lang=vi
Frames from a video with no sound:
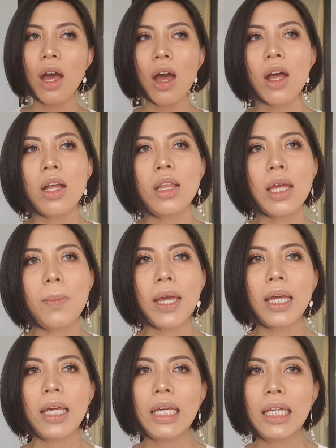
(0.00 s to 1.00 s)
thì
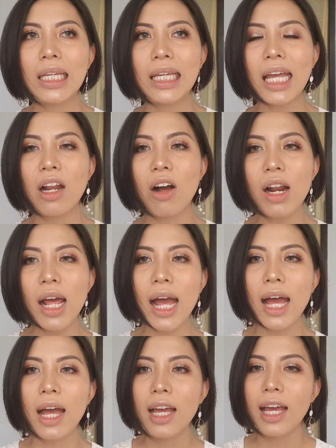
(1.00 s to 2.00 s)
mình nghe nói là
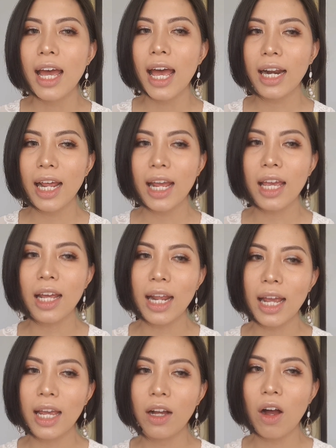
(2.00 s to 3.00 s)
hãng này hiện nay
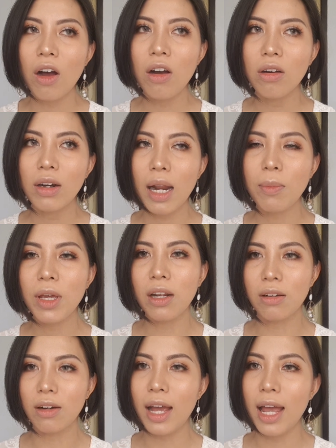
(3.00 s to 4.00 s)
có hơn 5.000 cửa
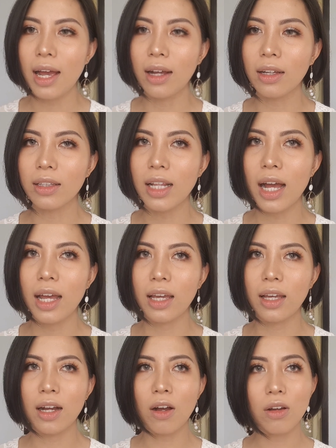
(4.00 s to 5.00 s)
hàng tại
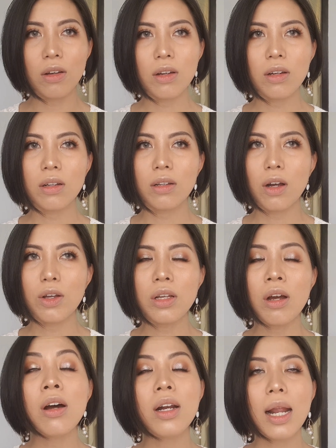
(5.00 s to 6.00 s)
có có hơn
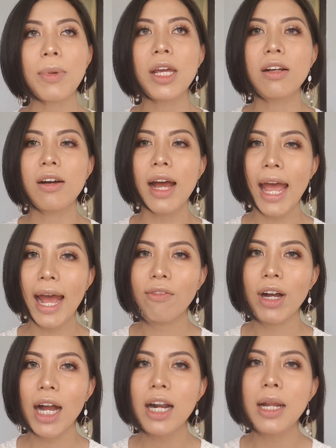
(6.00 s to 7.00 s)
5.000 cửa hàng và các
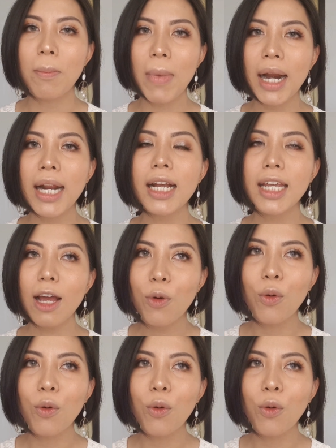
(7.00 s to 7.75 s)
điểm bán khác nhau rồi